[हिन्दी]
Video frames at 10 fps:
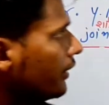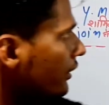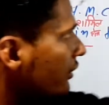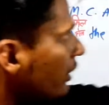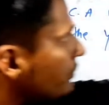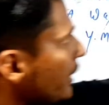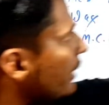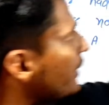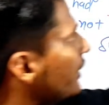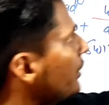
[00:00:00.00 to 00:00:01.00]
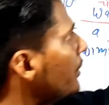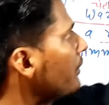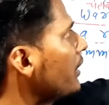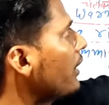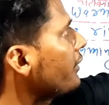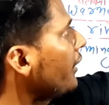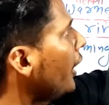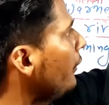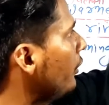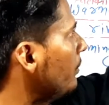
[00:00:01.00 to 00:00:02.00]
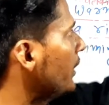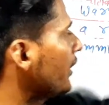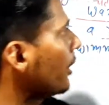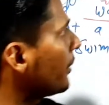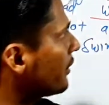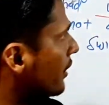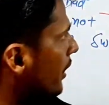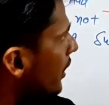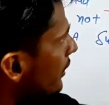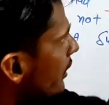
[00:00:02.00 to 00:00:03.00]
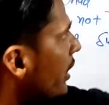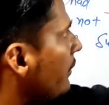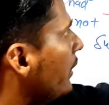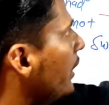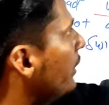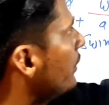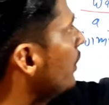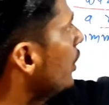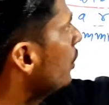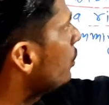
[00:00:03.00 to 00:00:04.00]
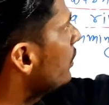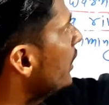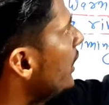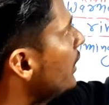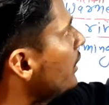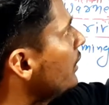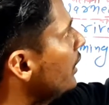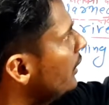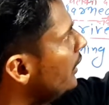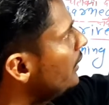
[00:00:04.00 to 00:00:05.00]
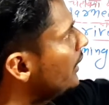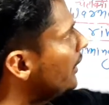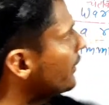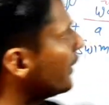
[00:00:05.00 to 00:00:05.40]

देखिए सब्जेक्ट आ गया वर्ब के आगे सेकंड फॉर्म बन गया पास्ट का इंडेफिनेट उसने निर्णय लिया या